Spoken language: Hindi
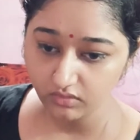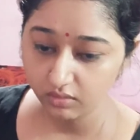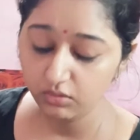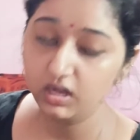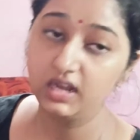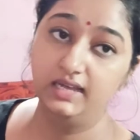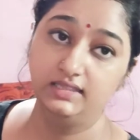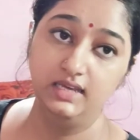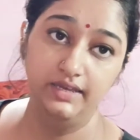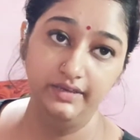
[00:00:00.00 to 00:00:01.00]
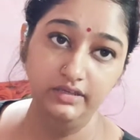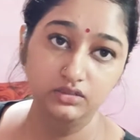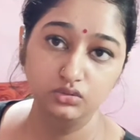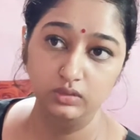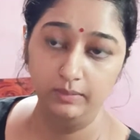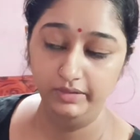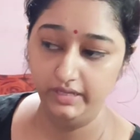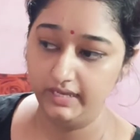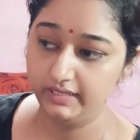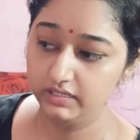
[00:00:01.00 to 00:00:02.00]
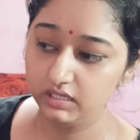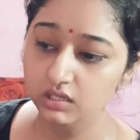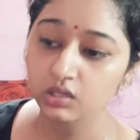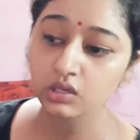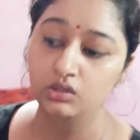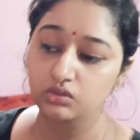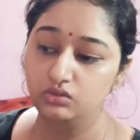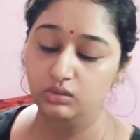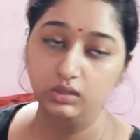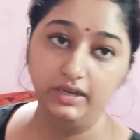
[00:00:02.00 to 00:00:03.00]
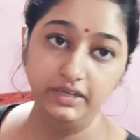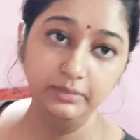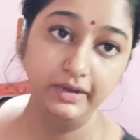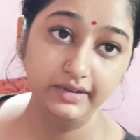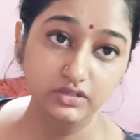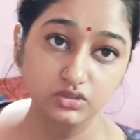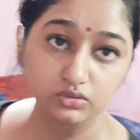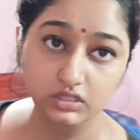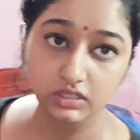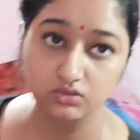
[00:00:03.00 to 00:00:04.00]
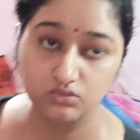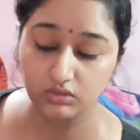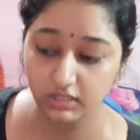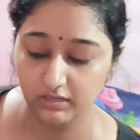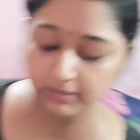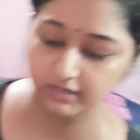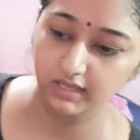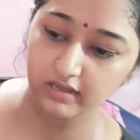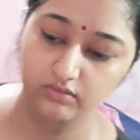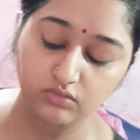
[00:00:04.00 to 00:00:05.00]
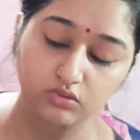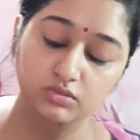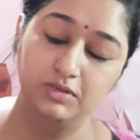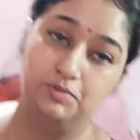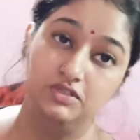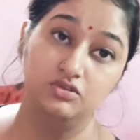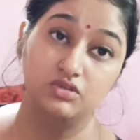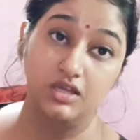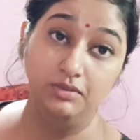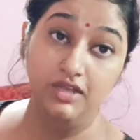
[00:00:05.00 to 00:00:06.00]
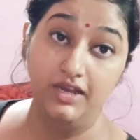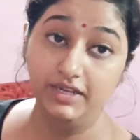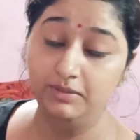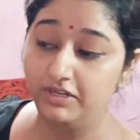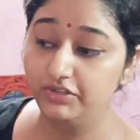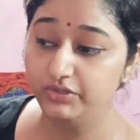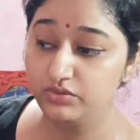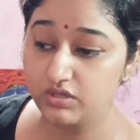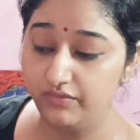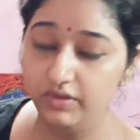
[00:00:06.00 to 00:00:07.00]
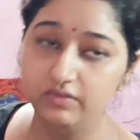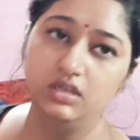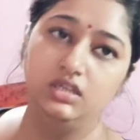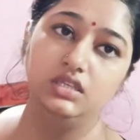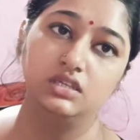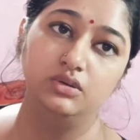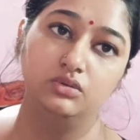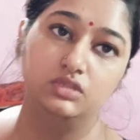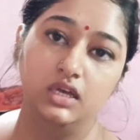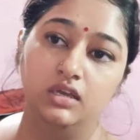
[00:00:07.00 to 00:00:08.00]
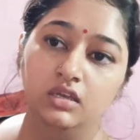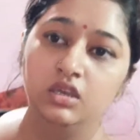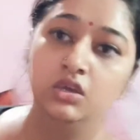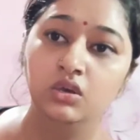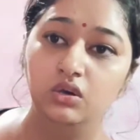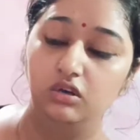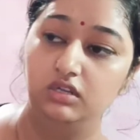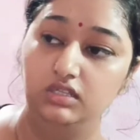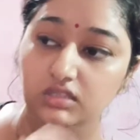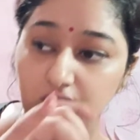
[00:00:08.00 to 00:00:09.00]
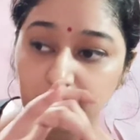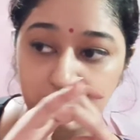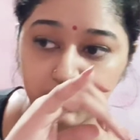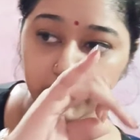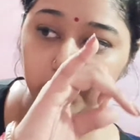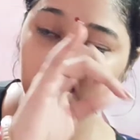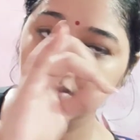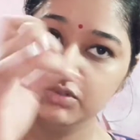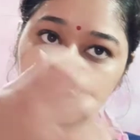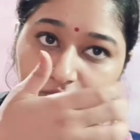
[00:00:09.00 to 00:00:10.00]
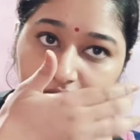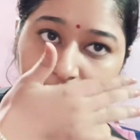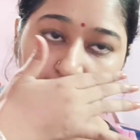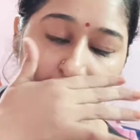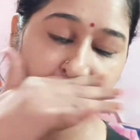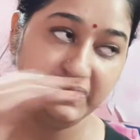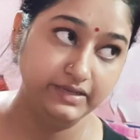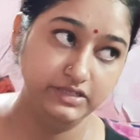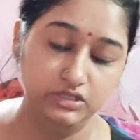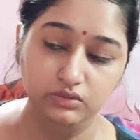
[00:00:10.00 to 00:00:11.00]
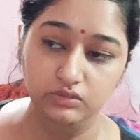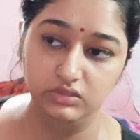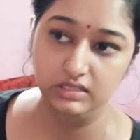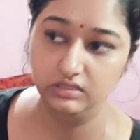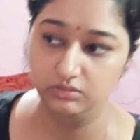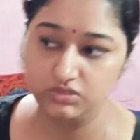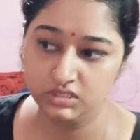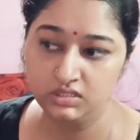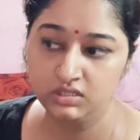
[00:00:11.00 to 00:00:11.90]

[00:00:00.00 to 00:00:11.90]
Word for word: बुखार आता है तो आप ले आइएगा तो एंटीबायोटिक जो होती है ना उसको देना पड़ता है वो बचपन से उसके बिना एंटीबायोटिक के उसका फीवर ही नहीं सही होता है और इतना ज़्यादा एक तो कमज़ोर है बहुत टेंशन हो जाती है मुझे